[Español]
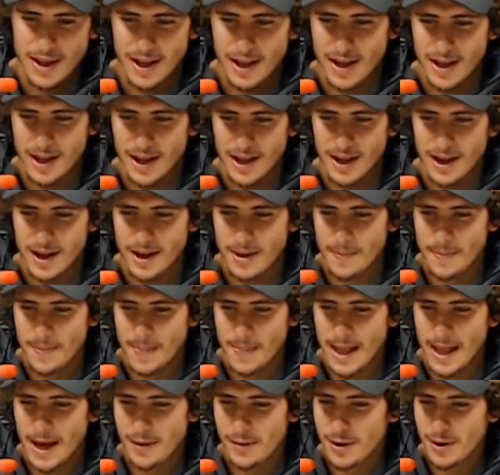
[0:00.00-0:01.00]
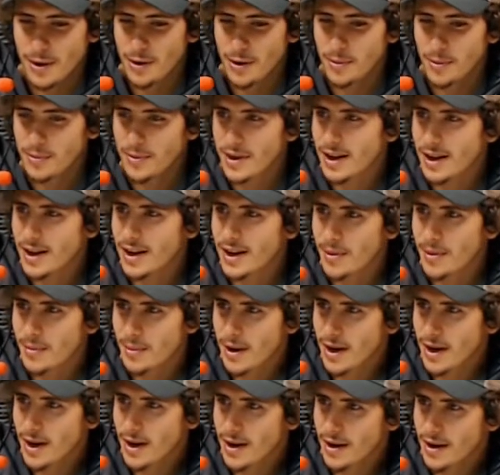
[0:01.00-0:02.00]
Eh, hablé con Miguel
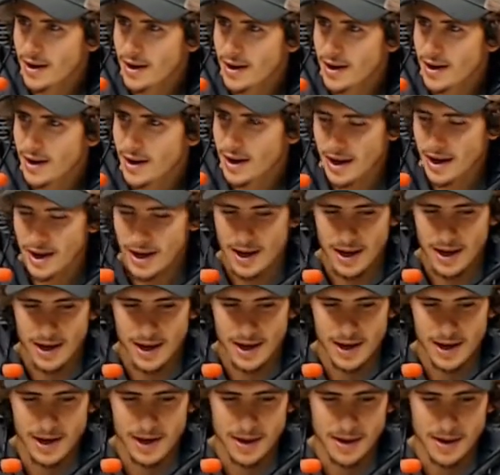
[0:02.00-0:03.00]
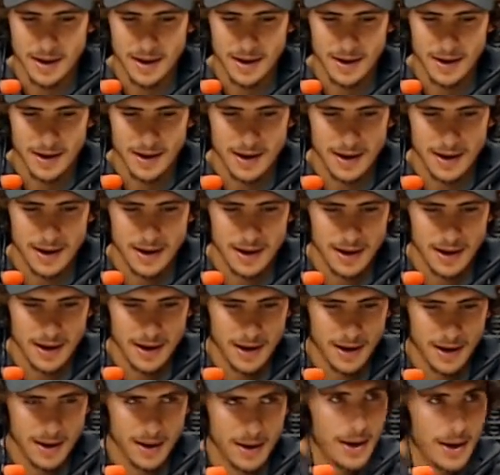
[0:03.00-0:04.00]
Jiménez, eh,
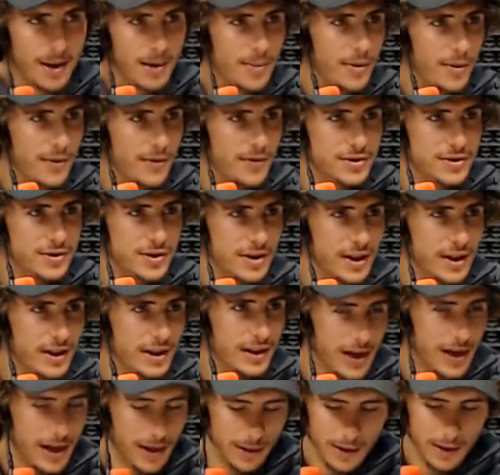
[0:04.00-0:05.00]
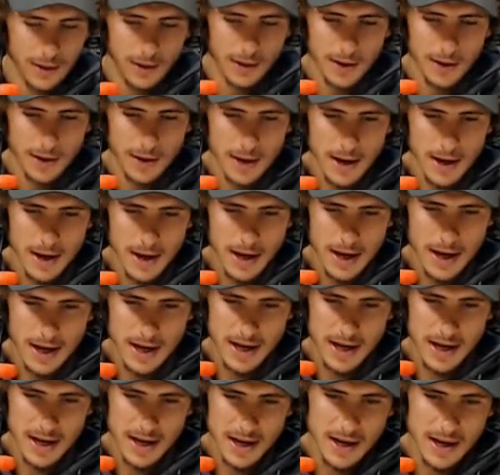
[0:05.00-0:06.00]
que es profesor de triatlón,
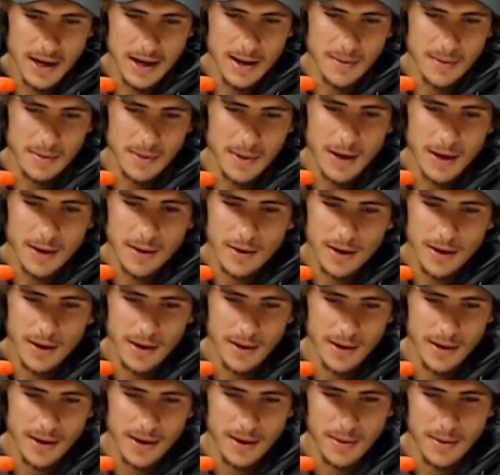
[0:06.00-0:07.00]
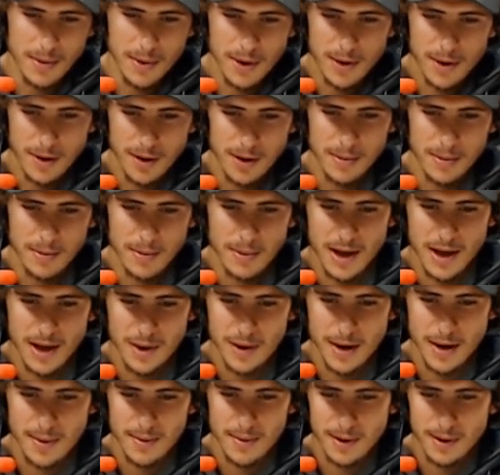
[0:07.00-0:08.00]
y me dijo que, bueno, que él me
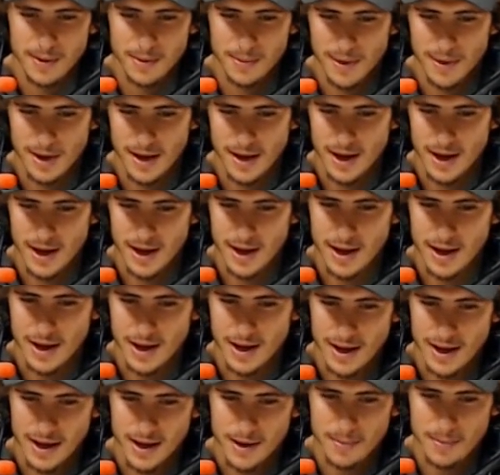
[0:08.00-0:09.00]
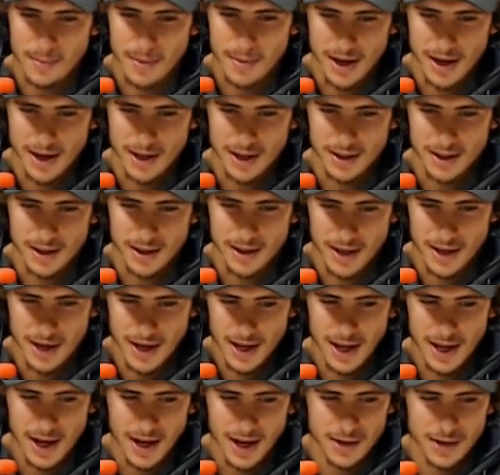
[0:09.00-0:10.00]
daba una mano para para
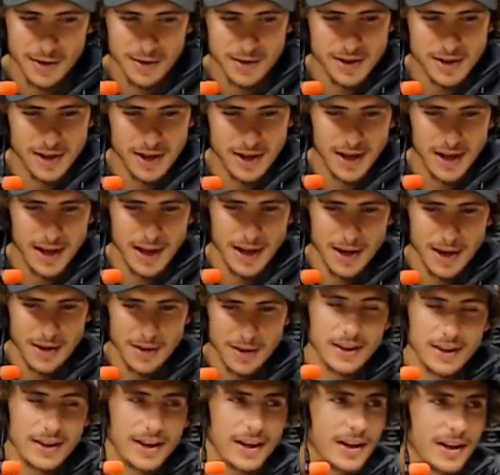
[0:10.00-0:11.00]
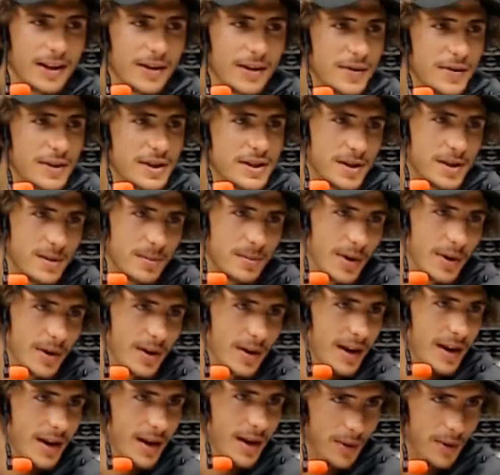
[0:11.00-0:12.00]
entrenar, que no sé qué, que iba a estar difícil,
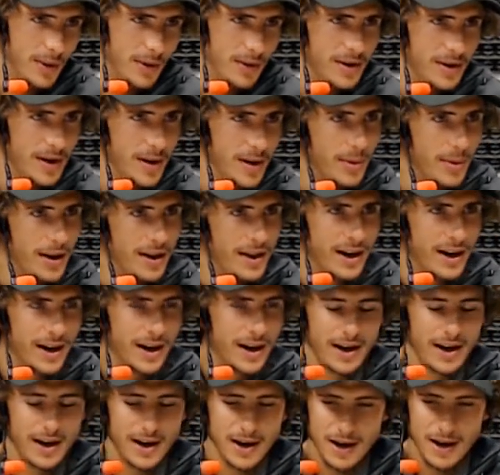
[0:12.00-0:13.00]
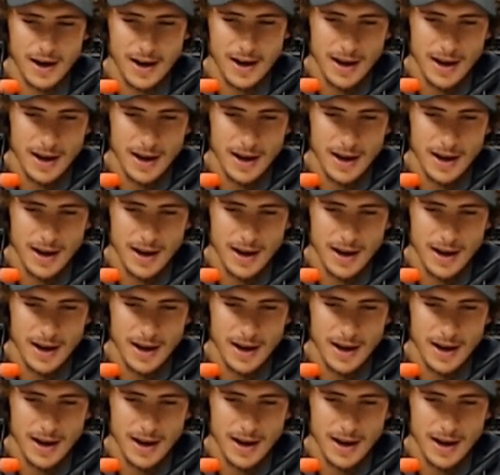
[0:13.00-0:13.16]
pero que bueno, íbamos a llegar.